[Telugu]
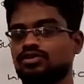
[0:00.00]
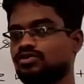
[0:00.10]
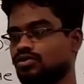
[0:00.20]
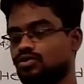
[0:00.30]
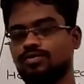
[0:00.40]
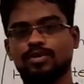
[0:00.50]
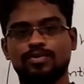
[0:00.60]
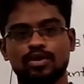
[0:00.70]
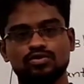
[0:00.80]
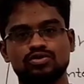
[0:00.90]
సో మనం
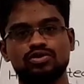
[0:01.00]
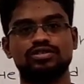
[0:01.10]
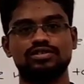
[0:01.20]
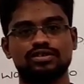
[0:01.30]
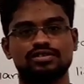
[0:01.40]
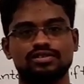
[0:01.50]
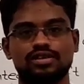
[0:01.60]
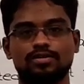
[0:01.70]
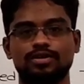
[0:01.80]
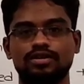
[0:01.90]
ప్రొనౌన్స్ గురించి డిస్కస్
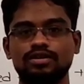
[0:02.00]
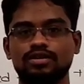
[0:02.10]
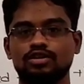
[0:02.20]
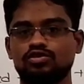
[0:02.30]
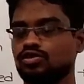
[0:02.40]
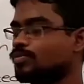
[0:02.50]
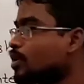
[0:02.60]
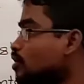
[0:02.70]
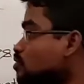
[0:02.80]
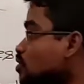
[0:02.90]
చేస్తున్నామండి సో ఈ
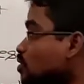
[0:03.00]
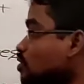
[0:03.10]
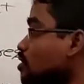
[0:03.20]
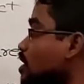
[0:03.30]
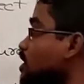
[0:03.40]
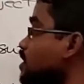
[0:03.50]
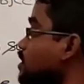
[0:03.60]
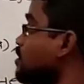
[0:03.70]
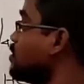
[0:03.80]
ప్రొనౌన్స్లో ఇది